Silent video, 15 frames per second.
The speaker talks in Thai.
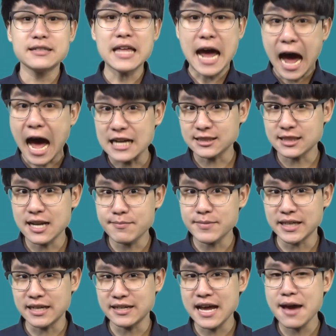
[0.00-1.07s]
แต่หากจะทำอ
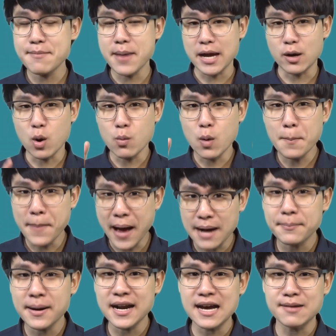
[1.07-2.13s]
ย่างนั้นได้หมายความว่าพรรค
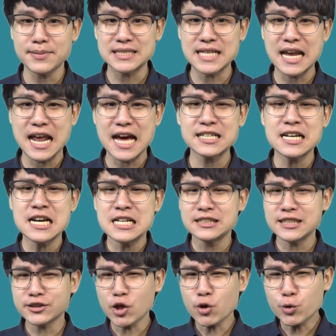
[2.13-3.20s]
พลังประชารัฐ
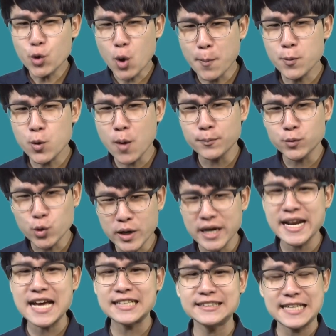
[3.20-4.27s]
จะต้องรวบรวมทุก
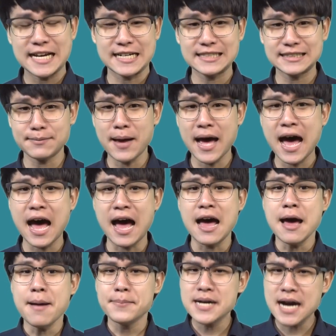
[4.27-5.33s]
คะแนนเสียงในสภา
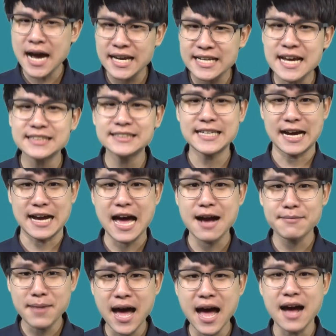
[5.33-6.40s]
เพื่อให้ได้เสียงข้า
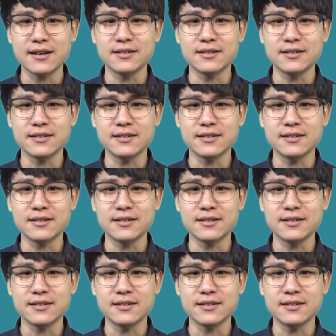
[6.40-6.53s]
งมาก